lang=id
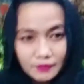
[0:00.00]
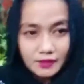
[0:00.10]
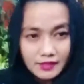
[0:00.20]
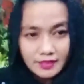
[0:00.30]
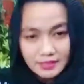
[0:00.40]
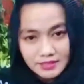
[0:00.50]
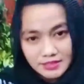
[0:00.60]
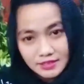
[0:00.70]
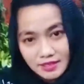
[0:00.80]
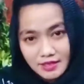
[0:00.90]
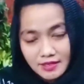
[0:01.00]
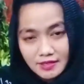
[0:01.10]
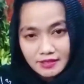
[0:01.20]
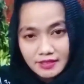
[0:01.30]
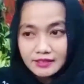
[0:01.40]
Oke okay guys, kita
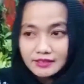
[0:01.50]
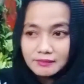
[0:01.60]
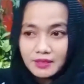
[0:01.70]
lihat di